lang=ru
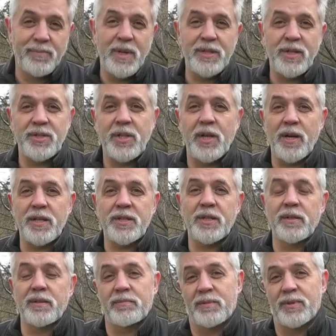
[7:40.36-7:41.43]
Надо
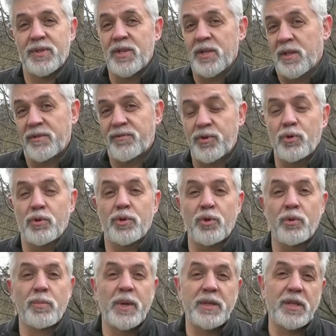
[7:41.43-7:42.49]
стараться сделать все,
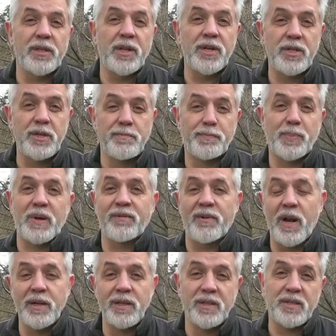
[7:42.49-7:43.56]
чтобы этот режим
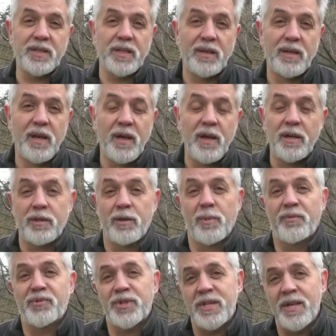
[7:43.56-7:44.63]
провалился,
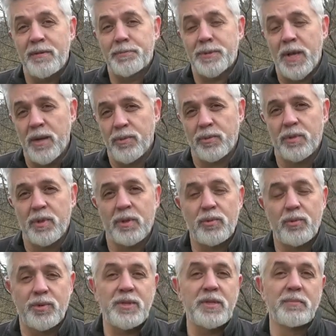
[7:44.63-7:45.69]
чтобы все абсолютно,
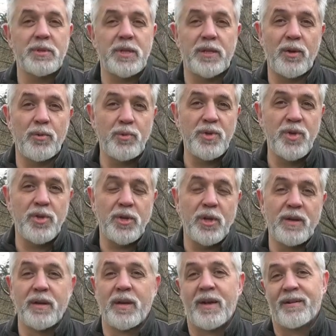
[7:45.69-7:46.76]
кто с ним
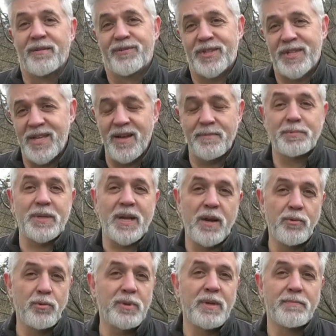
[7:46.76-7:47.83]
сотрудничали, все
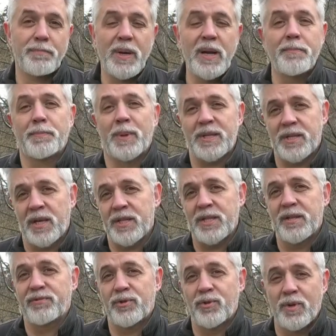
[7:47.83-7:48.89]
абсолютно были
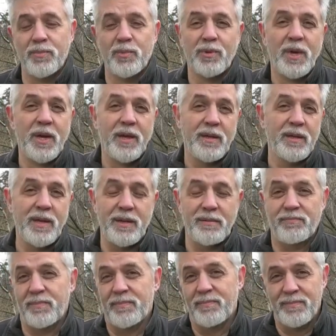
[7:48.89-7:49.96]
посажены в тюрьму. Я
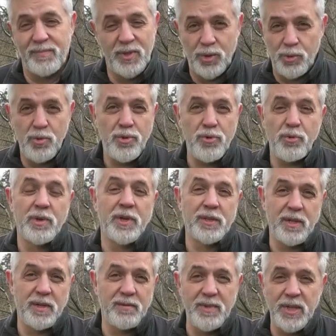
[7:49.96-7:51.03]
не шучу,
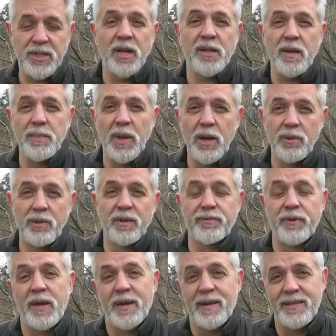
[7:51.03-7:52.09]
это несколько миллионов
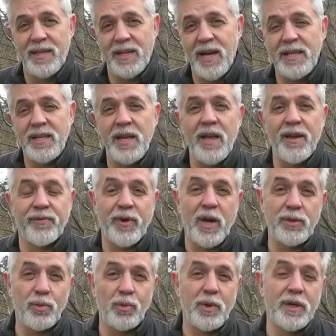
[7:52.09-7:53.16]
негодяев,
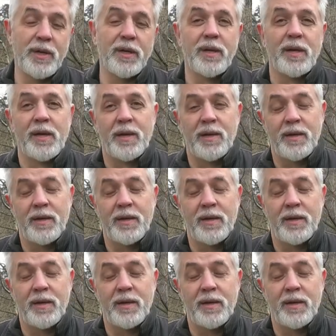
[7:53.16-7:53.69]
которые